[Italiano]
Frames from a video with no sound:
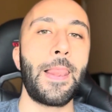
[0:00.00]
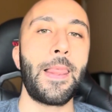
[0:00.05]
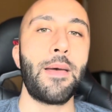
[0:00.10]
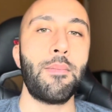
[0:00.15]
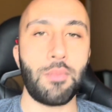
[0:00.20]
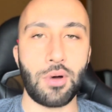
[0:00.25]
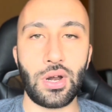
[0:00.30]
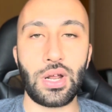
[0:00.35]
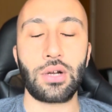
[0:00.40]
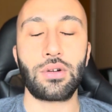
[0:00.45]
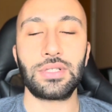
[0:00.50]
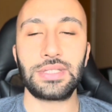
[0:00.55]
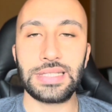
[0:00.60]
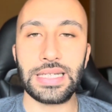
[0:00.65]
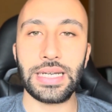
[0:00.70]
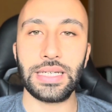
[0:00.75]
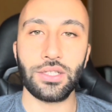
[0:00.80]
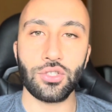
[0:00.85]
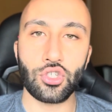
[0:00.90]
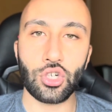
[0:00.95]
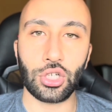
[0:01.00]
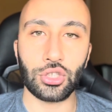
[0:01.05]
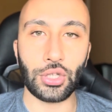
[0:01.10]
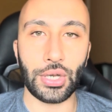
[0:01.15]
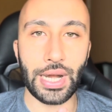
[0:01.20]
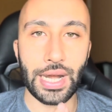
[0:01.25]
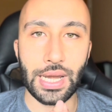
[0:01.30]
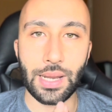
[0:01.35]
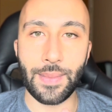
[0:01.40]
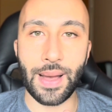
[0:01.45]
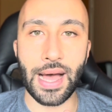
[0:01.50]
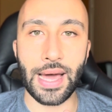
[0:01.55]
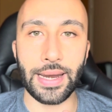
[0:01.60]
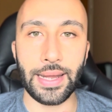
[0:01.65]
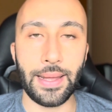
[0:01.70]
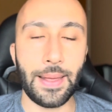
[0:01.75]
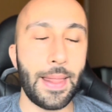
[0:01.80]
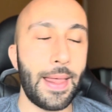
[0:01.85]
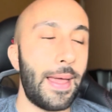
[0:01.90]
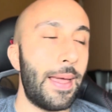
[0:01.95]
ma una cozzaglia di giocatori
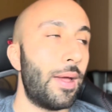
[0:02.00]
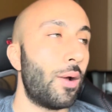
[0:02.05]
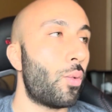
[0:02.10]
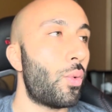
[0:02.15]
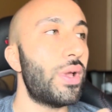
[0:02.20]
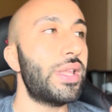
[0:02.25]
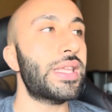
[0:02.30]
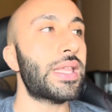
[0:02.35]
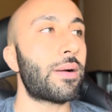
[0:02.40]
rimane quindi